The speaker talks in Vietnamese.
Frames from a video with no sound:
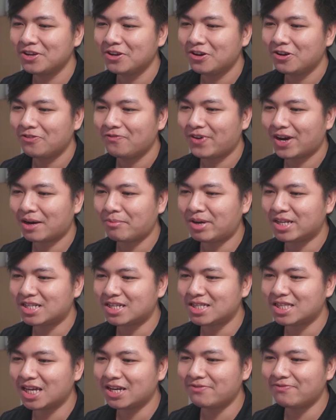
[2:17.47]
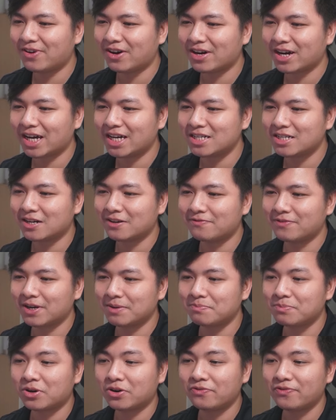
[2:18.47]
và các bạn sẽ tích vào cái convert
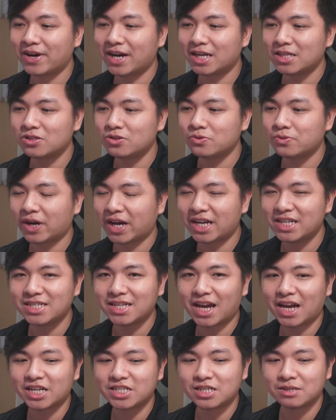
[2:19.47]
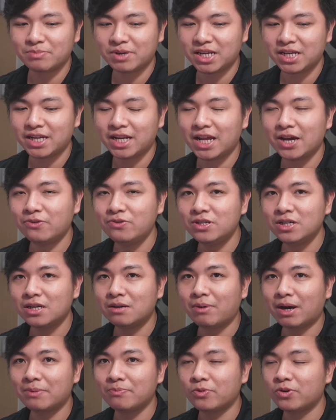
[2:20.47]
profile to sRGB nếu như các
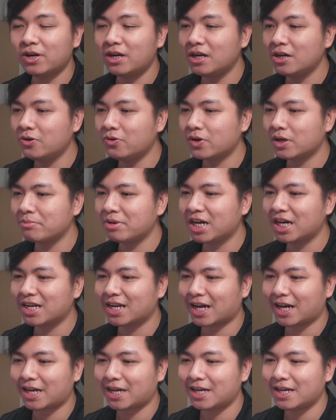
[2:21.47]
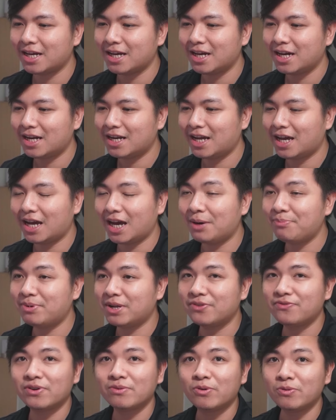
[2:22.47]
bạn muốn lưu cái bức hình này để up
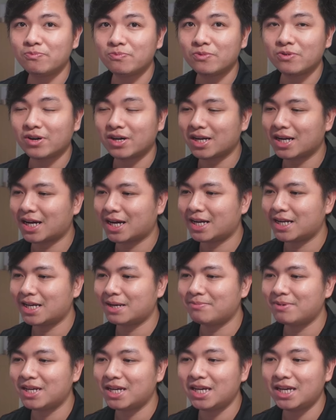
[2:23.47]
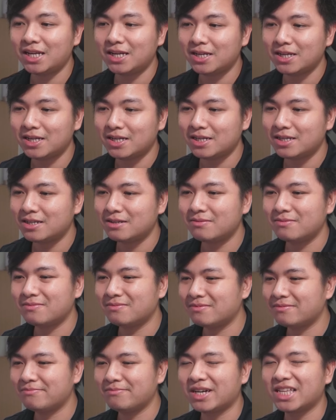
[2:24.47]
lên Facebook hoặc là đem đi in
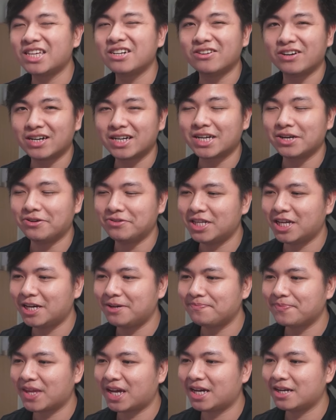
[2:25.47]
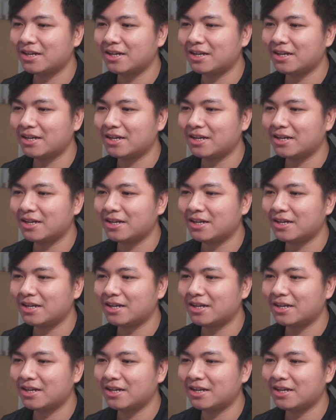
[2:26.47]
bình thường kiểu như thế ha